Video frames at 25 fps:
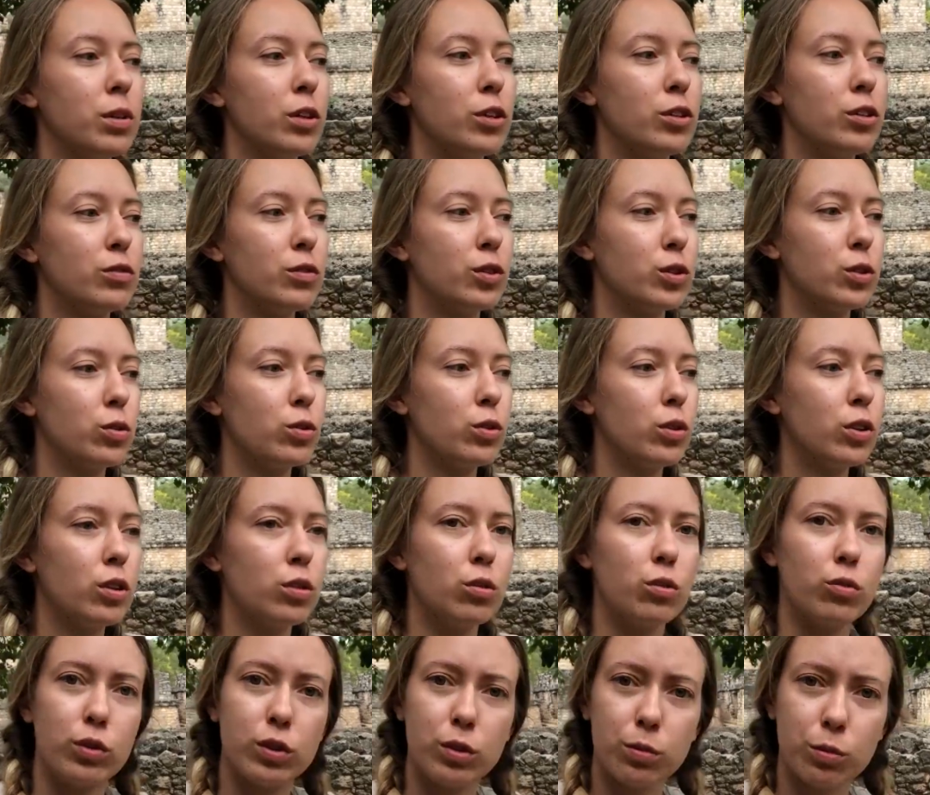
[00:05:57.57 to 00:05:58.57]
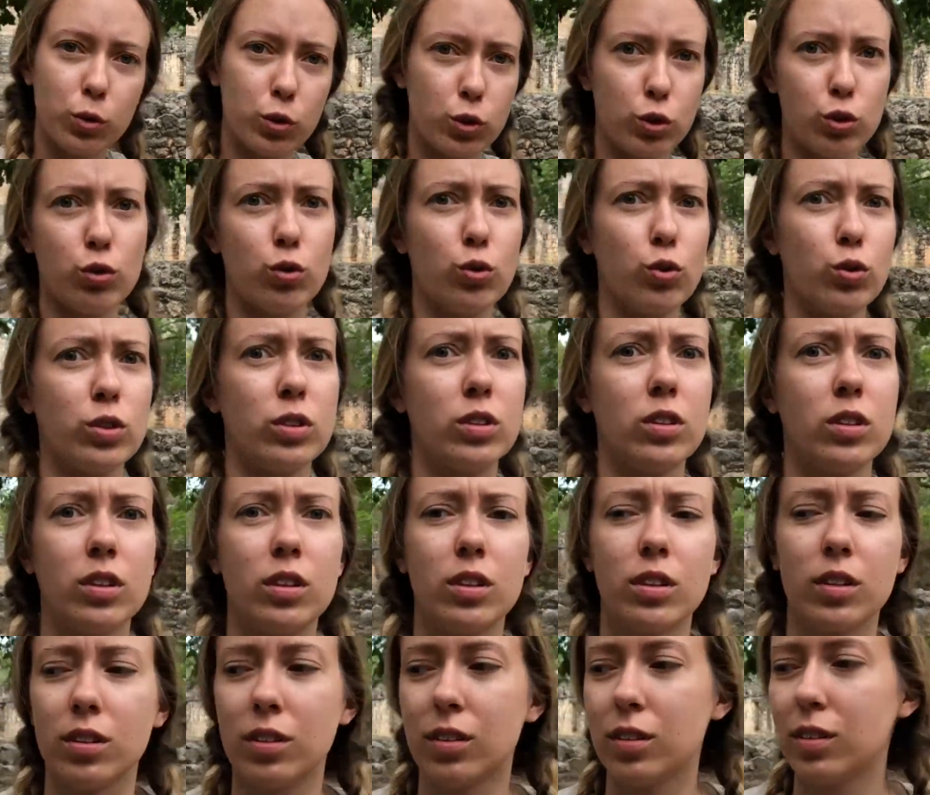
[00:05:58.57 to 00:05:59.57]
были невысокие, но, видимо, очень
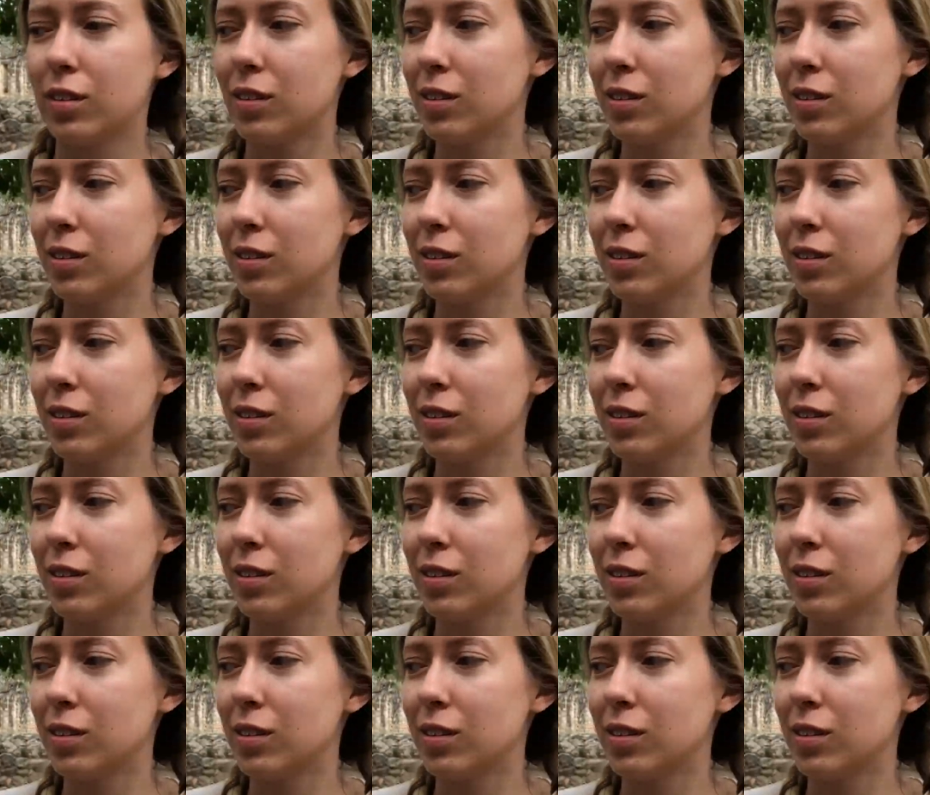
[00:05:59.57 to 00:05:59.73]
толстенькие.